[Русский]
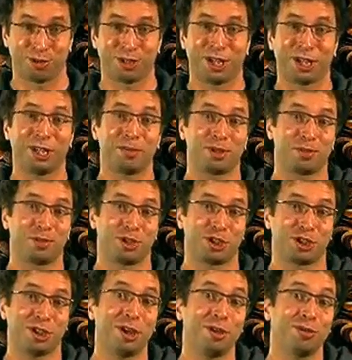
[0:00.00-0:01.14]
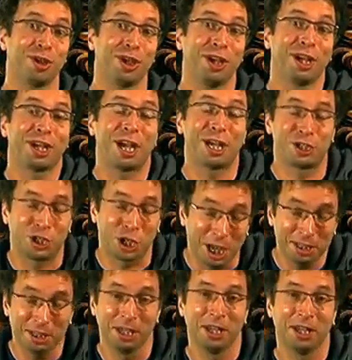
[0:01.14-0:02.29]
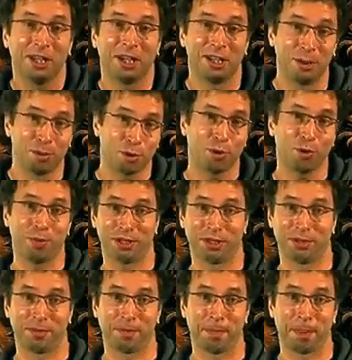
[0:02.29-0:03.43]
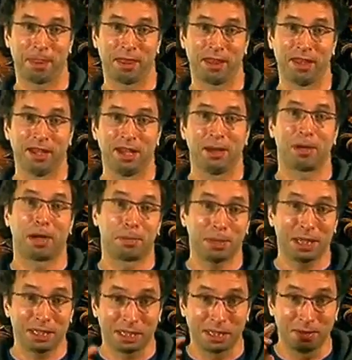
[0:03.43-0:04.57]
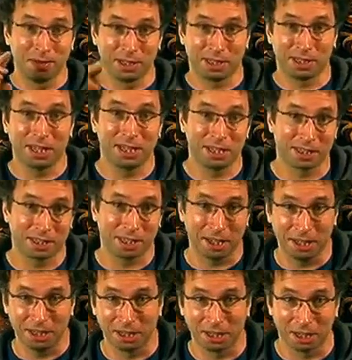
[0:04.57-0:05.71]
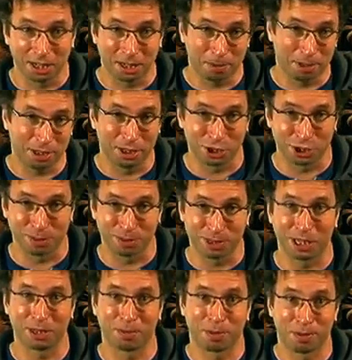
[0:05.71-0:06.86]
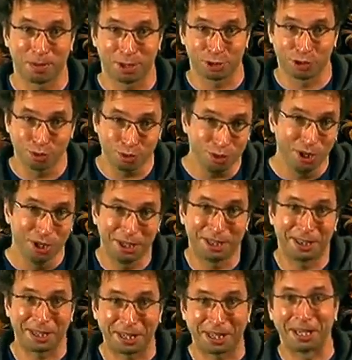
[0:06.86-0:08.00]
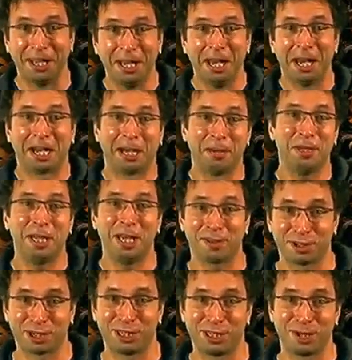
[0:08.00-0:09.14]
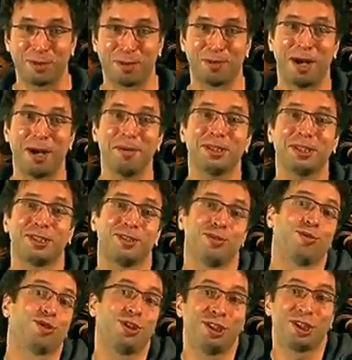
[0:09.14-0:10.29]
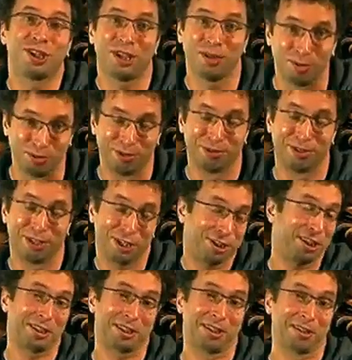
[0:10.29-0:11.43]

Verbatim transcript: что игроки предпочитают качать, а не покупать. Про платиновые издания старинных игр по сниженным ценам промолчу, так как окаменевшее дерьмо мамонта не нужно никому, даже со